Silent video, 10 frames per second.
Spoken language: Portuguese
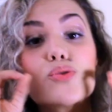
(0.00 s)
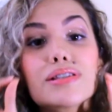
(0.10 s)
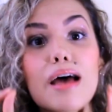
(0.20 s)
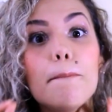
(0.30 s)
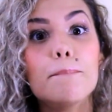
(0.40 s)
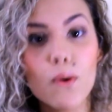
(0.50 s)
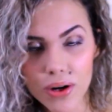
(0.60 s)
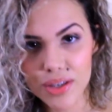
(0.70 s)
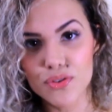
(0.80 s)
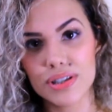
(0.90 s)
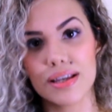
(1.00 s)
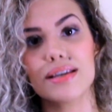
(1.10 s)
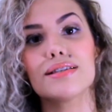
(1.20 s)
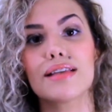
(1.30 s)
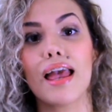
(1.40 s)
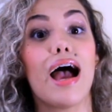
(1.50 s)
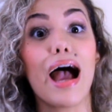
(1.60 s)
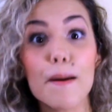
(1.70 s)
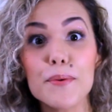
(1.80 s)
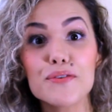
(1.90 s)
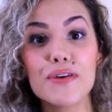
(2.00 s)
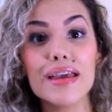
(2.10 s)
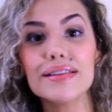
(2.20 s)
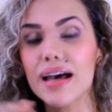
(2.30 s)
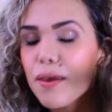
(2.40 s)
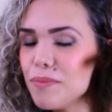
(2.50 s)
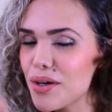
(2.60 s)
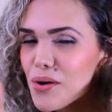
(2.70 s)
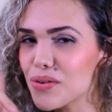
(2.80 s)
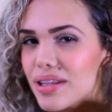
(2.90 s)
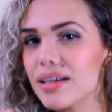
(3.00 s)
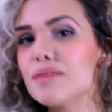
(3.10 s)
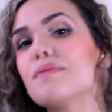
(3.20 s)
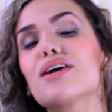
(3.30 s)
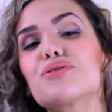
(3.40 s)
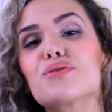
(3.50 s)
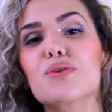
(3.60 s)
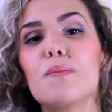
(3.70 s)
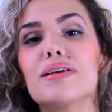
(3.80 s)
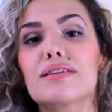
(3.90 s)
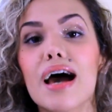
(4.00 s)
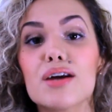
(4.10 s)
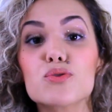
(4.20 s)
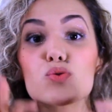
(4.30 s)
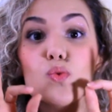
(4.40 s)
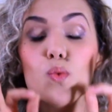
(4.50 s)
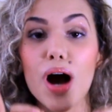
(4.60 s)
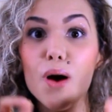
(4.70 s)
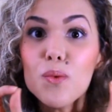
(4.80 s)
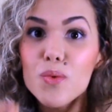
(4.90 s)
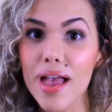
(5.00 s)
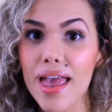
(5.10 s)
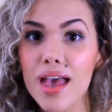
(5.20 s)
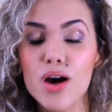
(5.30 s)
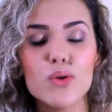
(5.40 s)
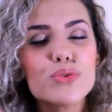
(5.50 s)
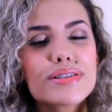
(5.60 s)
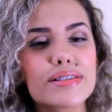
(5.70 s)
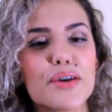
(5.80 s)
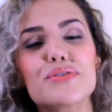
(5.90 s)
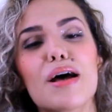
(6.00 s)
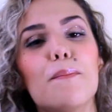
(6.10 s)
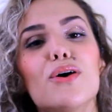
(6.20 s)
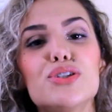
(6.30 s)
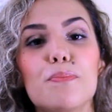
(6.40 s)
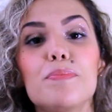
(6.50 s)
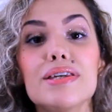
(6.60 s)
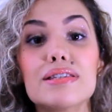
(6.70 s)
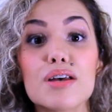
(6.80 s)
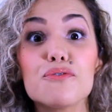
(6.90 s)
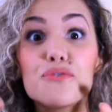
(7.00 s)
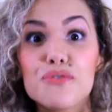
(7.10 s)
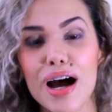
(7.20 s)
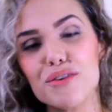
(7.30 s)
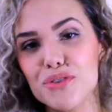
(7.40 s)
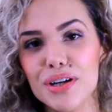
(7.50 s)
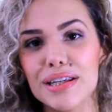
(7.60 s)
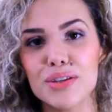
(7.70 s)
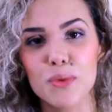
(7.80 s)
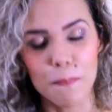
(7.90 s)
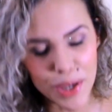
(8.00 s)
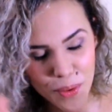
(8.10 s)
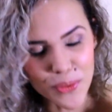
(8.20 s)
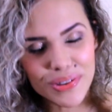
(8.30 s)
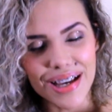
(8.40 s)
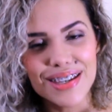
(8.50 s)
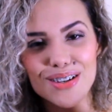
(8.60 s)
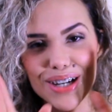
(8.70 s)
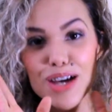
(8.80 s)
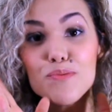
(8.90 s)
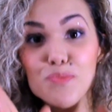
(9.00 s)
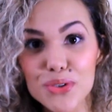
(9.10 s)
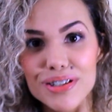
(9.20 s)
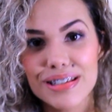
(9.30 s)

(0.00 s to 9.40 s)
sabor que você quiser. Aproveita e me conta aqui embaixo nos comentários qual é o seu sabor de pizza favorito. Me conta aí que eu quero muito